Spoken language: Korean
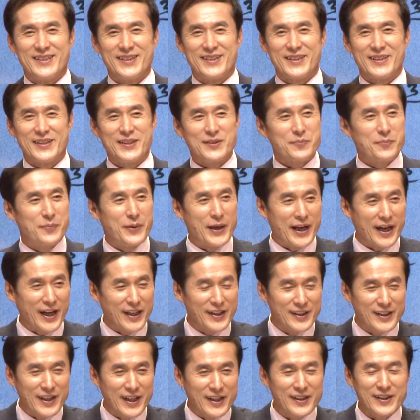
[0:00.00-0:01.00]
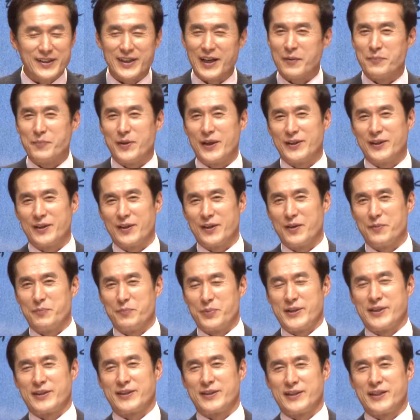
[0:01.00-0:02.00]
그래서 베란다에 있는 아파트가
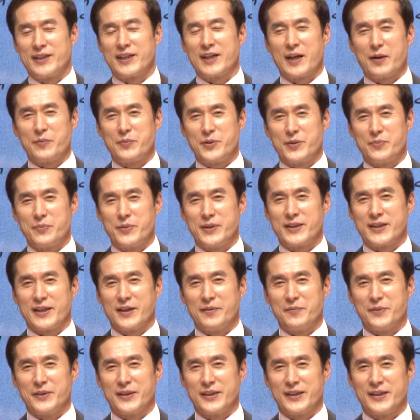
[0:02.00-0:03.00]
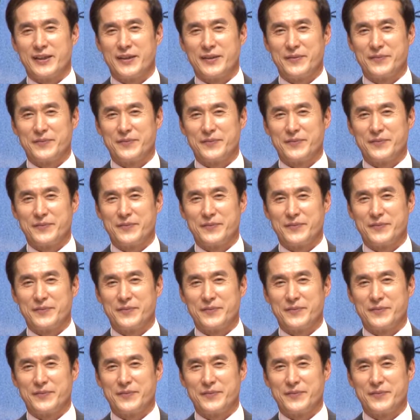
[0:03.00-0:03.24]
집값이 비쌉니다.